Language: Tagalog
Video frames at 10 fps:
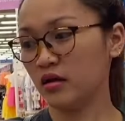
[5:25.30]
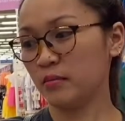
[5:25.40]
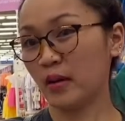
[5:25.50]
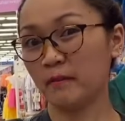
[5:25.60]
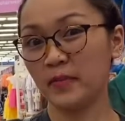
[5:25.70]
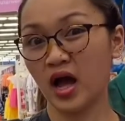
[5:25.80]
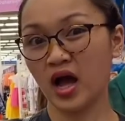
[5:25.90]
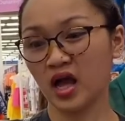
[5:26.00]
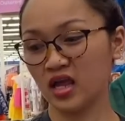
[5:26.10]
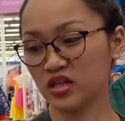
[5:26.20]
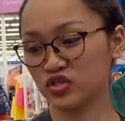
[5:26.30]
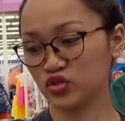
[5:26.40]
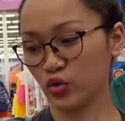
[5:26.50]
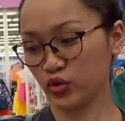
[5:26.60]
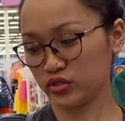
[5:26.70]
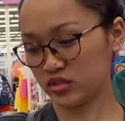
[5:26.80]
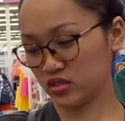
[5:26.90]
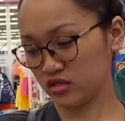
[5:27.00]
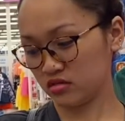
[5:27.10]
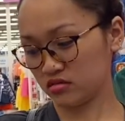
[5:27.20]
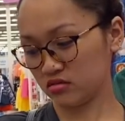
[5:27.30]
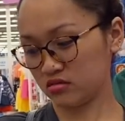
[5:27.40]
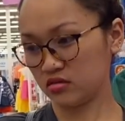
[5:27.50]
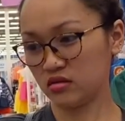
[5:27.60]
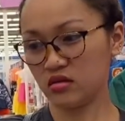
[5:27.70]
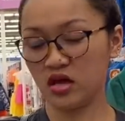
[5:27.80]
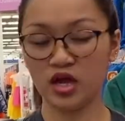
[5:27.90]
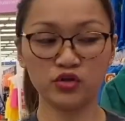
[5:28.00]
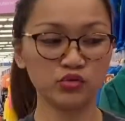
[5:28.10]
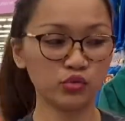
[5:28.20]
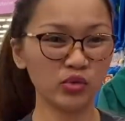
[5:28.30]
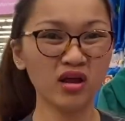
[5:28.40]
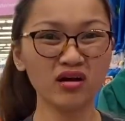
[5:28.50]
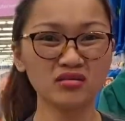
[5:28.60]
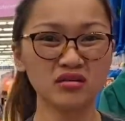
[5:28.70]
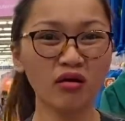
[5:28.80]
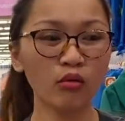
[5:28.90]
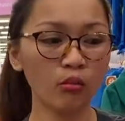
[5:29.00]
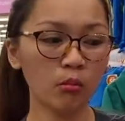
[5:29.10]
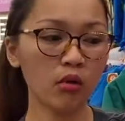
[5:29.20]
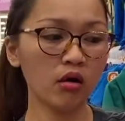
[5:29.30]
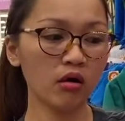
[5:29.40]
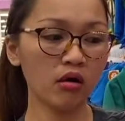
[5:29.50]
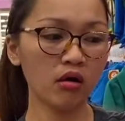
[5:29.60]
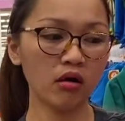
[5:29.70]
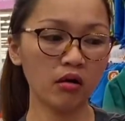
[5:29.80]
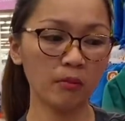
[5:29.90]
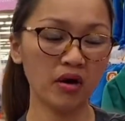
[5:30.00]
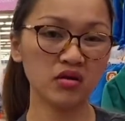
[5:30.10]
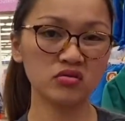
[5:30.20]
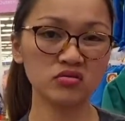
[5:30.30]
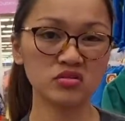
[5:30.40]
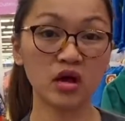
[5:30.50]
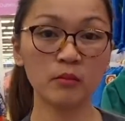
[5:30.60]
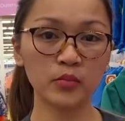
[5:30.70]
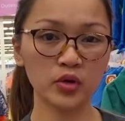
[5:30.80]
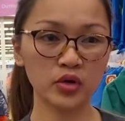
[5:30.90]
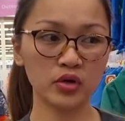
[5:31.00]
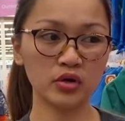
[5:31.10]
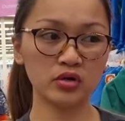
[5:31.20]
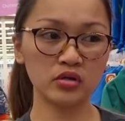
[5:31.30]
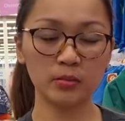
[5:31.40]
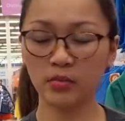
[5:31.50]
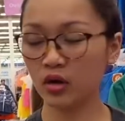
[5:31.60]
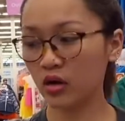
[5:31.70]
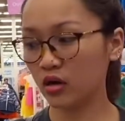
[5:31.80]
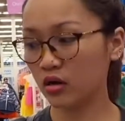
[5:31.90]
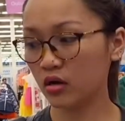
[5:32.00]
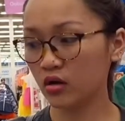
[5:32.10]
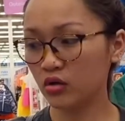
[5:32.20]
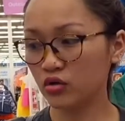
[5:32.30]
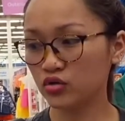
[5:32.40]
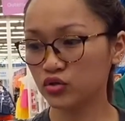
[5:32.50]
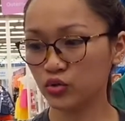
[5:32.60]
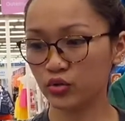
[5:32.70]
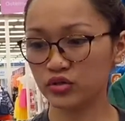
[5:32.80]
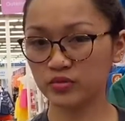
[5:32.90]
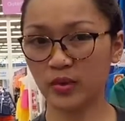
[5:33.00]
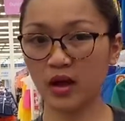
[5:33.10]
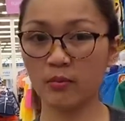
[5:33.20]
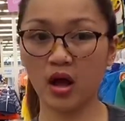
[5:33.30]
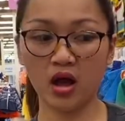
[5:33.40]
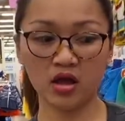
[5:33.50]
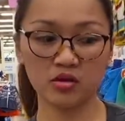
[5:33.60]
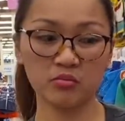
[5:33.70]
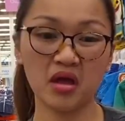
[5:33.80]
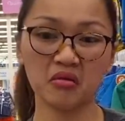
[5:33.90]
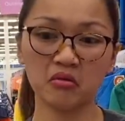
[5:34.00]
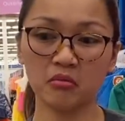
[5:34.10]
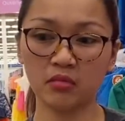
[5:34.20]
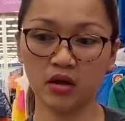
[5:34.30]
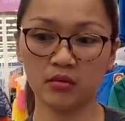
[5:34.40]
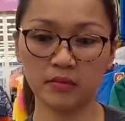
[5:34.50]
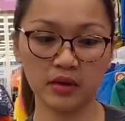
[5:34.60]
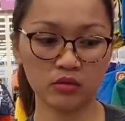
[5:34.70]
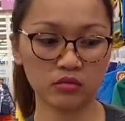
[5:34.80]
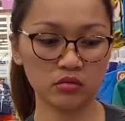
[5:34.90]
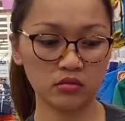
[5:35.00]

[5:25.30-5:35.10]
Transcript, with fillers: pambahay na shorts na ano, wala kasi akong mga pang summer na mga shorts pang bahay. Meron man pero